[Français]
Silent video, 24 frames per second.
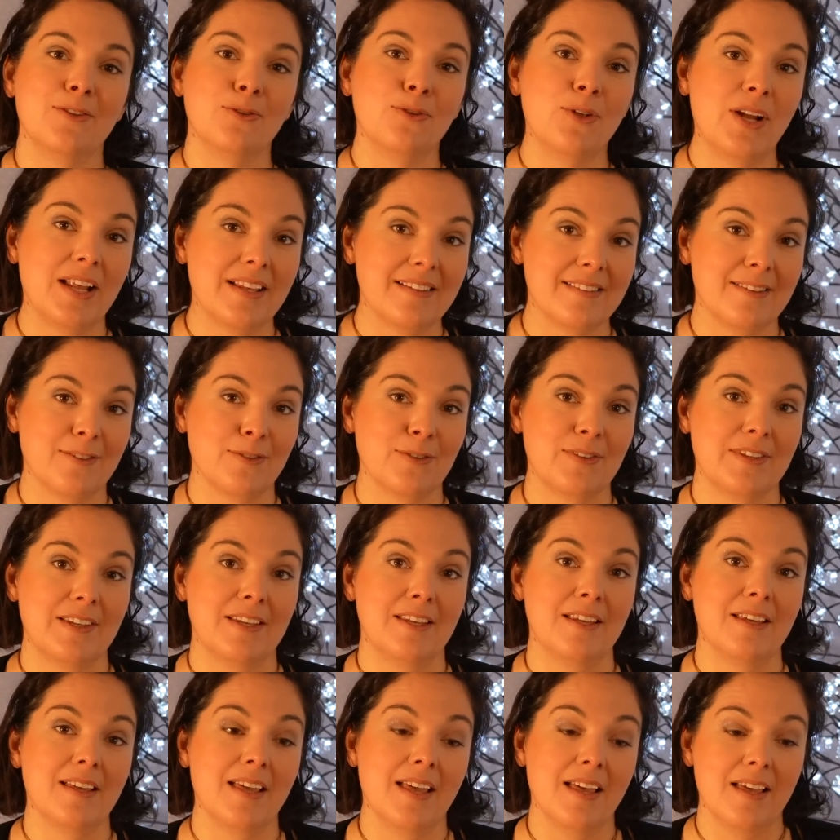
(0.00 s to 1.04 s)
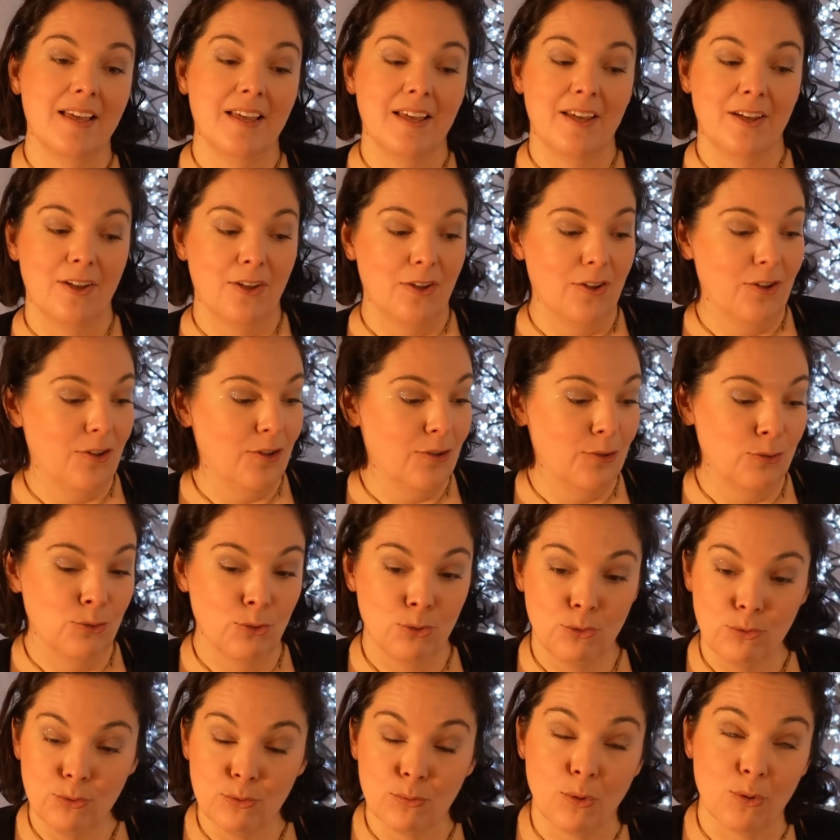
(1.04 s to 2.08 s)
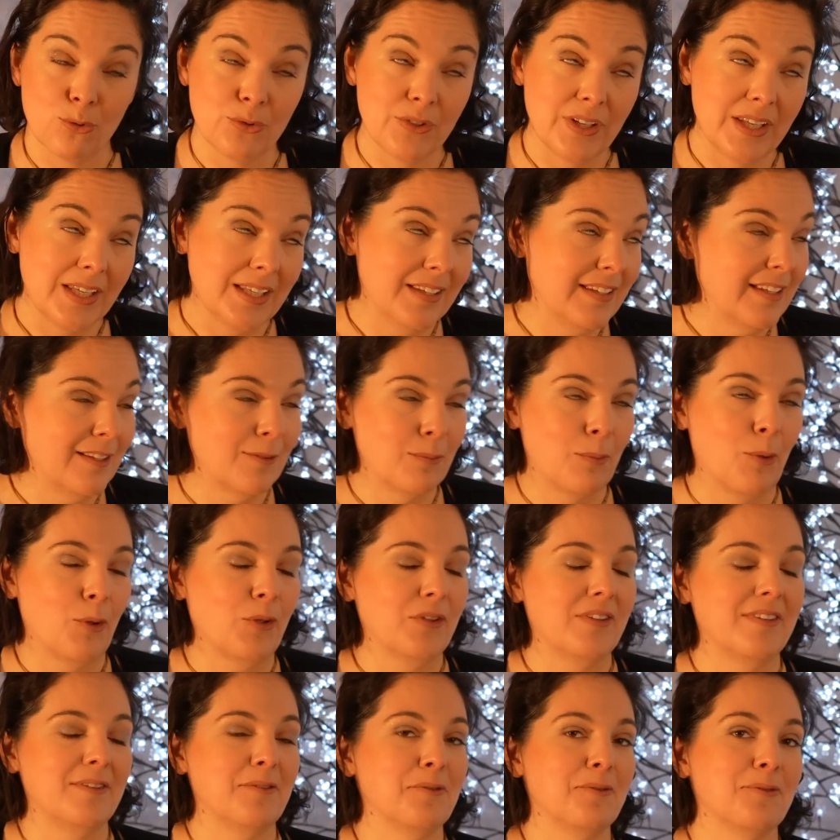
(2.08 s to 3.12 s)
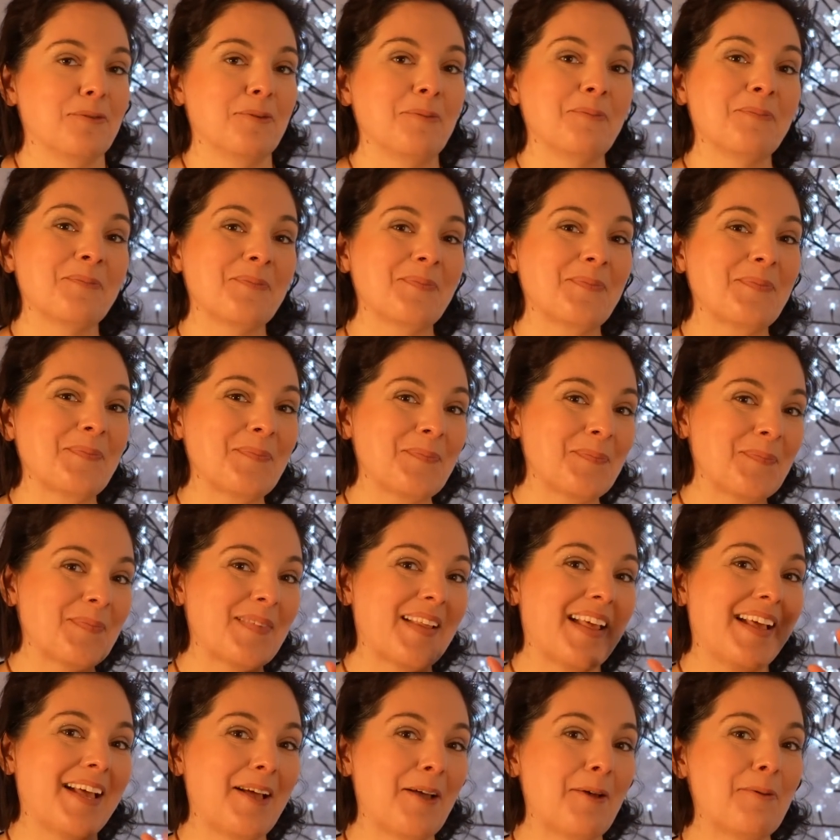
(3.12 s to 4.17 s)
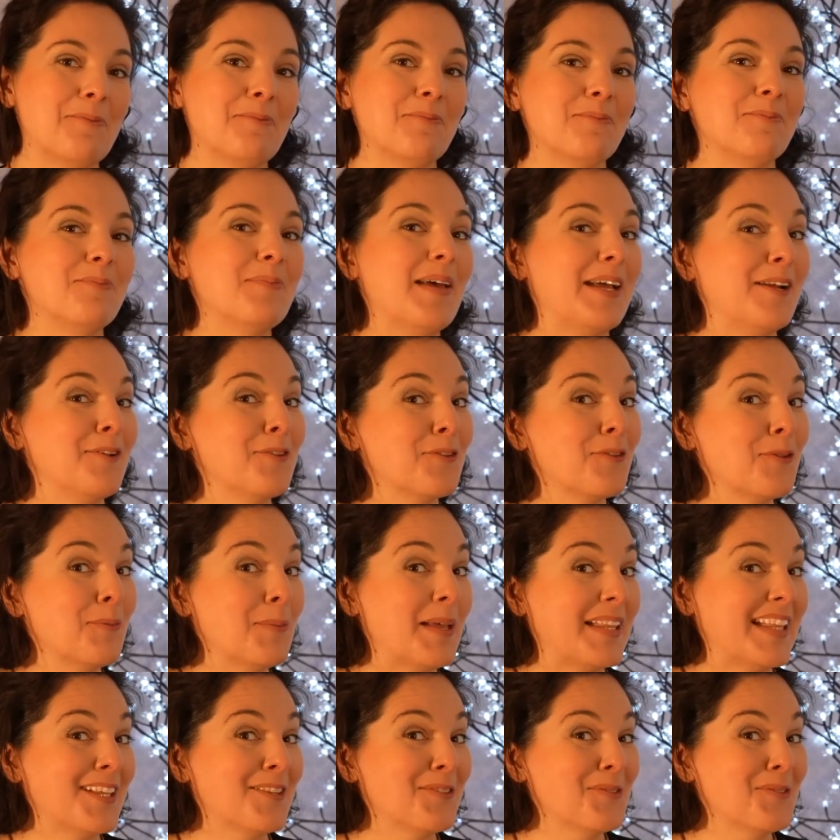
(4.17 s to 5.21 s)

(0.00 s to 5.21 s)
de la santé euh, de tout le monde et des sportifs. Belle semaine à